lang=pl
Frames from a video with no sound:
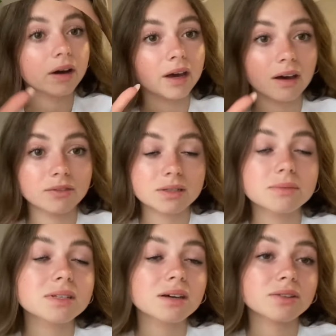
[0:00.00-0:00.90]
Okay, a więc
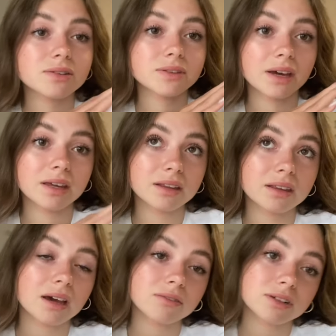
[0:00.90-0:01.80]
mi zawsze w takich
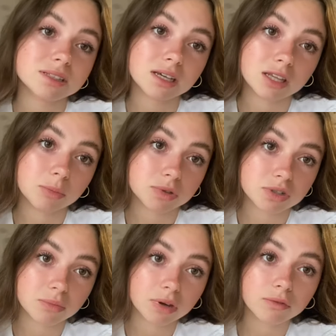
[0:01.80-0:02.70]
dniach właśnie, kiedy
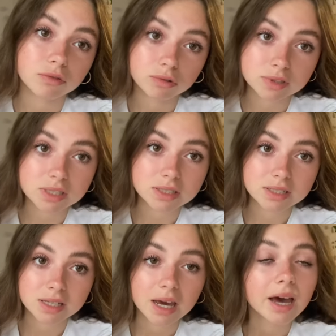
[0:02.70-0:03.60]
potrzebuję
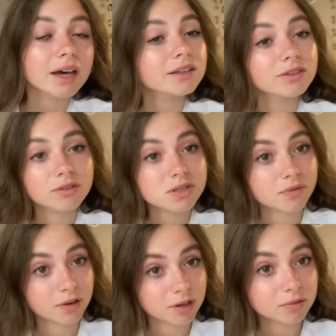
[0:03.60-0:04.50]
wrócić do
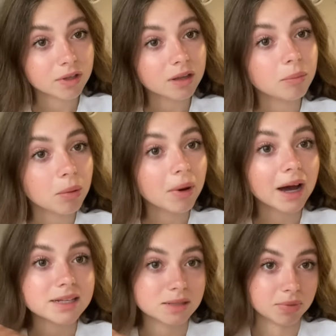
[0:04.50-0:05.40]
swojej rutyny
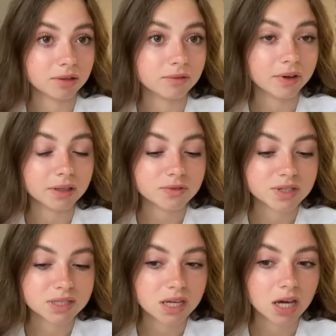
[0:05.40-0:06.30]
pomaga zaplanowanie
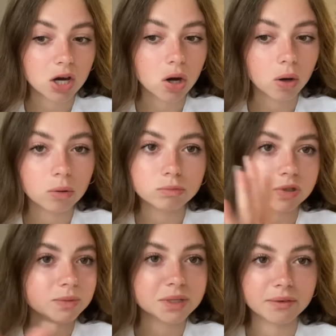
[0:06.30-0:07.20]
wszystkiego,
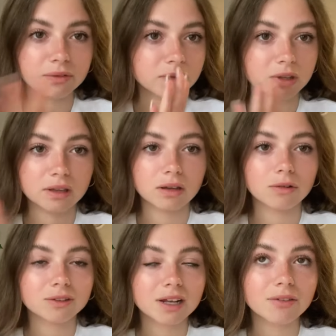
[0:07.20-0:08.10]
może być nawet w
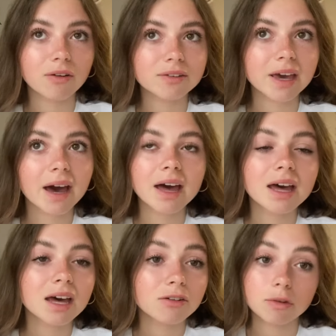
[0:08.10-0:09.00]
notatniku, w telefonie,
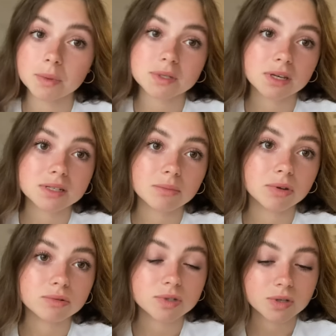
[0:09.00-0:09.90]
wypisuje
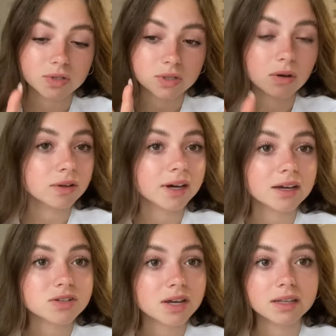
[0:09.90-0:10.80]
sobie różne rzeczy do
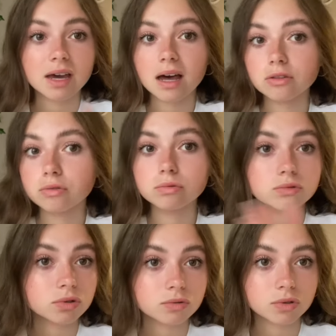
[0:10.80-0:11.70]
odhaczenia,
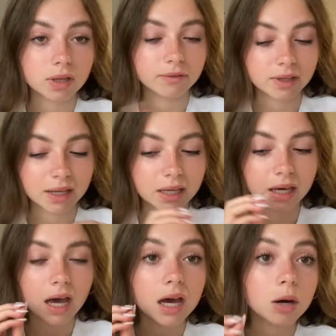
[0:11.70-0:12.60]
dużo, dużo nawet
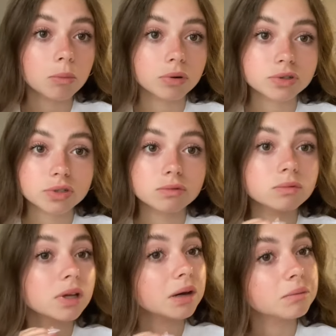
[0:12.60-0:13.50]
takich
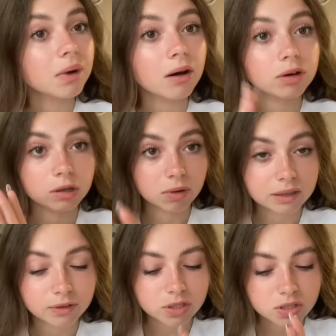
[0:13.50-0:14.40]
poszczególnych, małych,
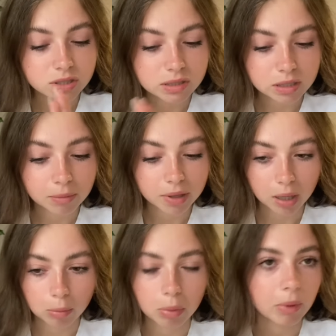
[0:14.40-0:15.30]
łatwych rzeczy do
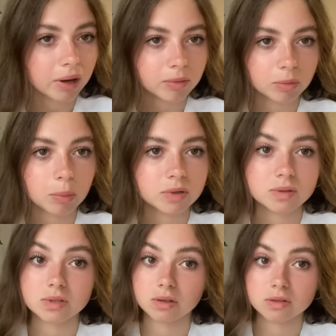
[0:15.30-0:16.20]
zrobienia, bo pomaga mi to po
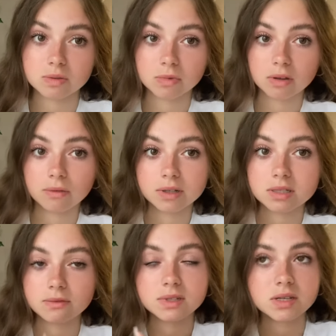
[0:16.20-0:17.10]
prostu się jakoś
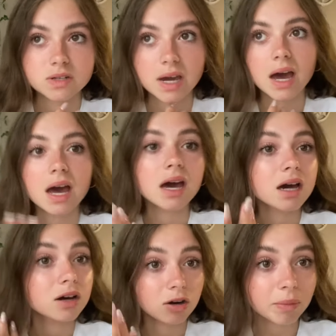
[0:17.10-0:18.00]
zmotywować i widzę, że
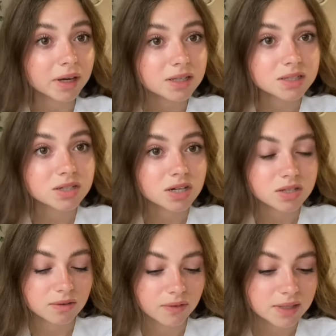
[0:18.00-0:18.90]
robię jakieś te
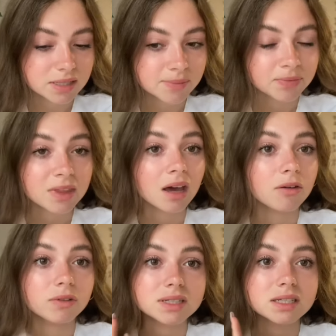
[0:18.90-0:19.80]
rzeczy, więc
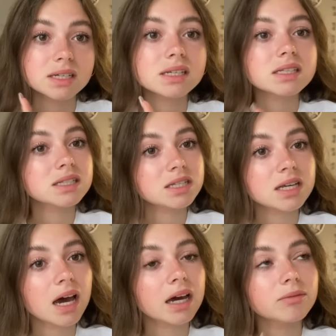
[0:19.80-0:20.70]
właśnie
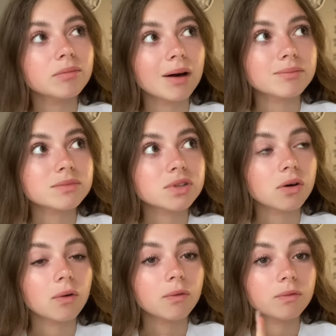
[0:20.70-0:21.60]
dzisiaj mam
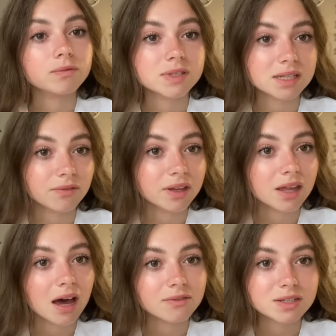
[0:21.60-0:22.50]
do
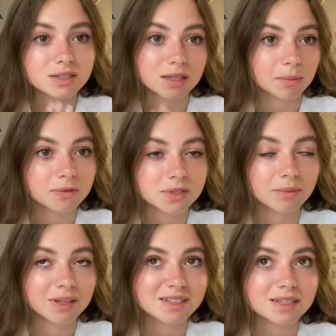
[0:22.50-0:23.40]
wystawienia, w sensie najpierw
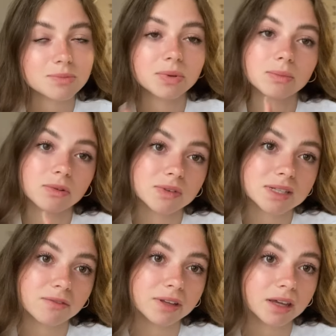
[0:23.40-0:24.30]
zrobienie zdjęć, potem do
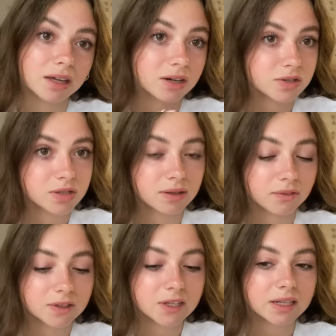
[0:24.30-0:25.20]
wystawienia kilka rzeczy na
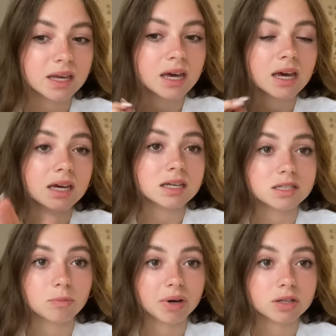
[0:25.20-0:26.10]
Vinted,
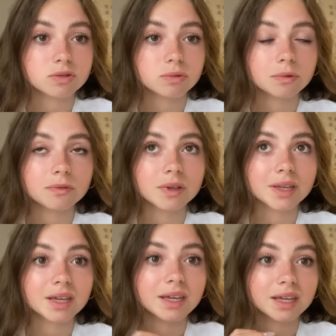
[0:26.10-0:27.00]
jest to parę ciuchów
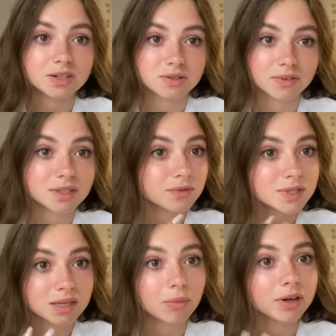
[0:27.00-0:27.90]
i jeszcze właśnie
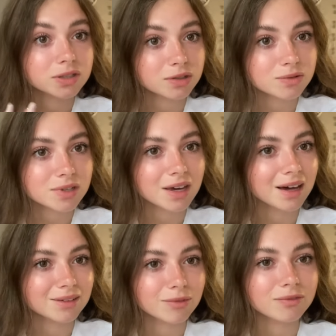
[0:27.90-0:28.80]
wszystkie moje książki,
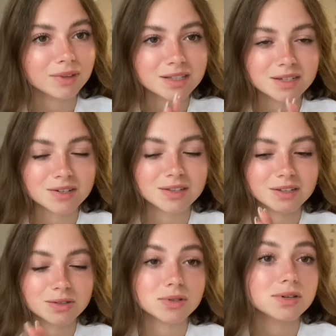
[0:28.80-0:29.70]
ale mam nadzieję, że te
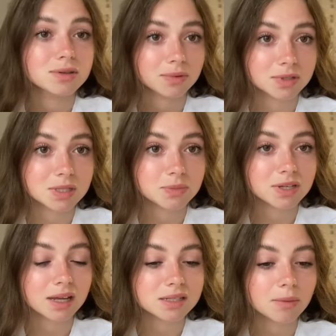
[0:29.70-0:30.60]
książki szybko się
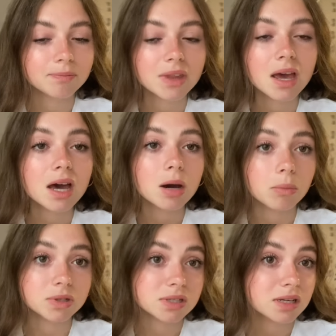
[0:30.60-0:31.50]
sprzedadzą,
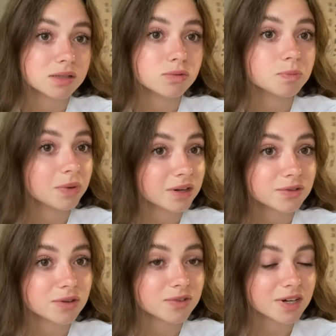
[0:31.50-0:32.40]
bo dzisiaj jest już
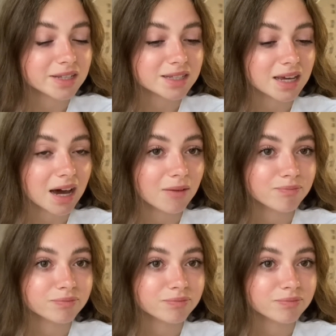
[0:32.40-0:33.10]
1 września,